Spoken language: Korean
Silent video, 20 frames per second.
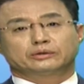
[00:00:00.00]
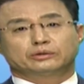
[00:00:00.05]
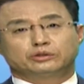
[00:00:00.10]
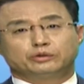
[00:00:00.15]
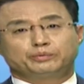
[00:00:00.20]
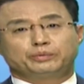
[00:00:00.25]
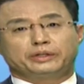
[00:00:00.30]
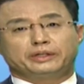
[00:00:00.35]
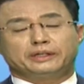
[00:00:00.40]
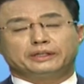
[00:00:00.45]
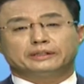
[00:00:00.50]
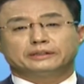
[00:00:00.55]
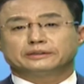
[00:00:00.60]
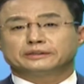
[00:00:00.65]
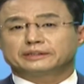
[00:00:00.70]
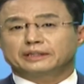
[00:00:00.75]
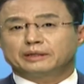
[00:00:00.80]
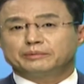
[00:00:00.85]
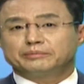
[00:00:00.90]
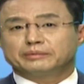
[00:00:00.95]
투표에
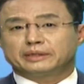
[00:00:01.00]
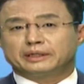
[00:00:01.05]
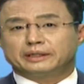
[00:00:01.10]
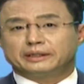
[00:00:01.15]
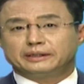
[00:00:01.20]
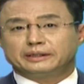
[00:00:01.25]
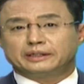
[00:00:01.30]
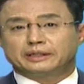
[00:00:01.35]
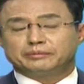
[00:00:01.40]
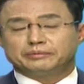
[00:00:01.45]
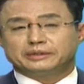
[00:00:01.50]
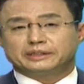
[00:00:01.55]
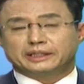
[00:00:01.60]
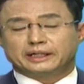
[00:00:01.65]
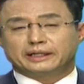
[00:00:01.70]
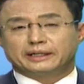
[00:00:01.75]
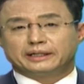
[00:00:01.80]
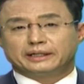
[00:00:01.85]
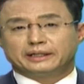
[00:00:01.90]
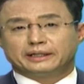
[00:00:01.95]
참가해야
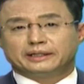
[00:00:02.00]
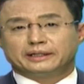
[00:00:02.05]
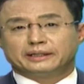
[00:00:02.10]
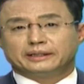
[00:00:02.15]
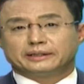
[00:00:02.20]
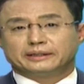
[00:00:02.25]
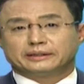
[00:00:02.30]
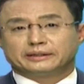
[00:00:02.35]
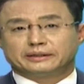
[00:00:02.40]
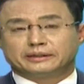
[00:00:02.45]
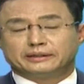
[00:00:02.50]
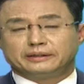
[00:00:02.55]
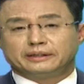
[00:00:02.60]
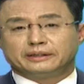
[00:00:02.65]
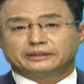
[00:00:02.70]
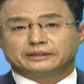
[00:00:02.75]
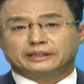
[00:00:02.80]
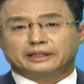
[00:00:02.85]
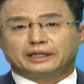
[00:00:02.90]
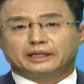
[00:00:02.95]
합니다.
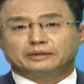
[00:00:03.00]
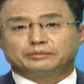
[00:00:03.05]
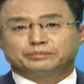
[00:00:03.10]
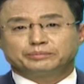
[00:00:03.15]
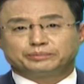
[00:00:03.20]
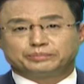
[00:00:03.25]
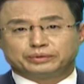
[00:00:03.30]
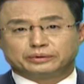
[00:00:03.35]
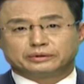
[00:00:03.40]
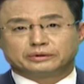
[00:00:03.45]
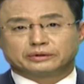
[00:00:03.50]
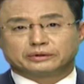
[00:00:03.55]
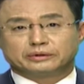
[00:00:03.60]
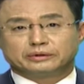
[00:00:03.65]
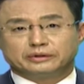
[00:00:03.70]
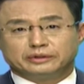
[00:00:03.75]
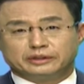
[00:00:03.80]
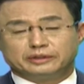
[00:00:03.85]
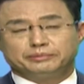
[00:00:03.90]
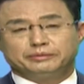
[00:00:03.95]
그런데 참
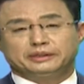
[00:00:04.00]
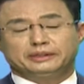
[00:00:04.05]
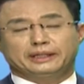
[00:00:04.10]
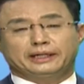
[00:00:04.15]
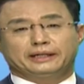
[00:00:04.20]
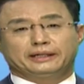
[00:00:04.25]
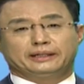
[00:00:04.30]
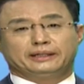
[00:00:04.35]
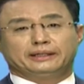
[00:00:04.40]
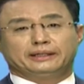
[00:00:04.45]
부끄러운 일입니다.